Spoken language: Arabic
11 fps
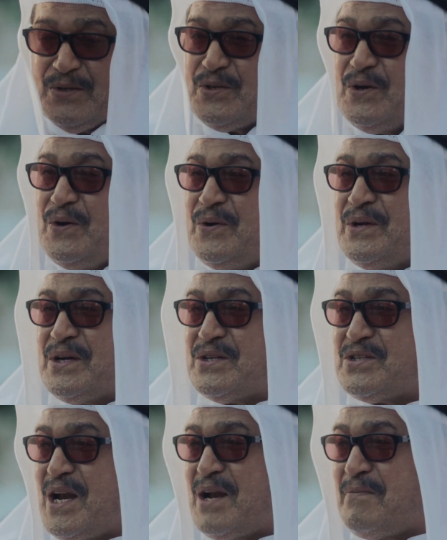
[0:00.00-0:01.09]
شلونك؟ ان
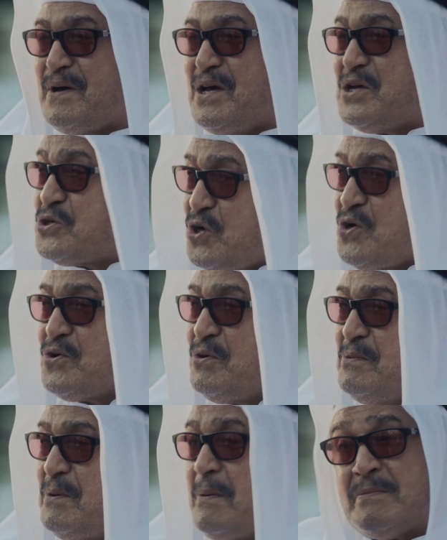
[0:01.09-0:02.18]
شاء الله بخير،
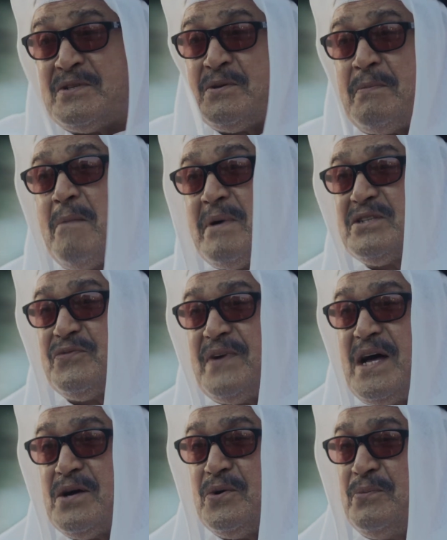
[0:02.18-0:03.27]
شلونكم يابا؟ من زمان ما
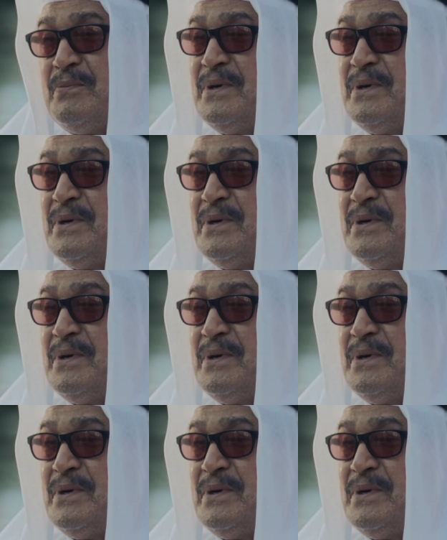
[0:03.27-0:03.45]
شفناكم.